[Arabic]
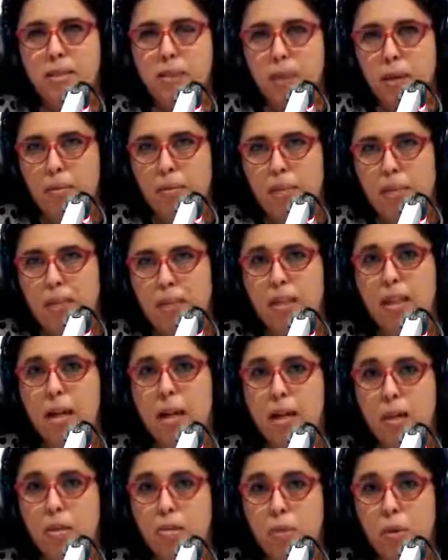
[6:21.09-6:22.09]
700
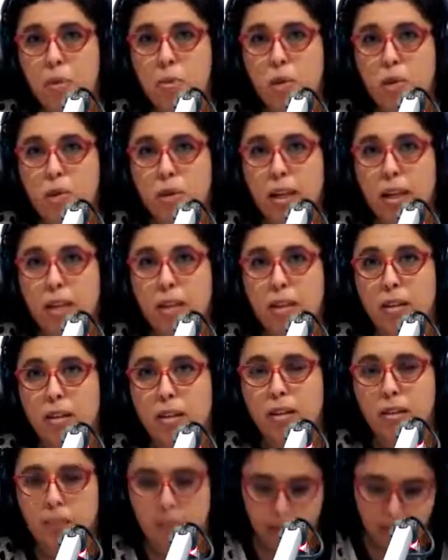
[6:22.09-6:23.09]
دينار ممكن هذا 700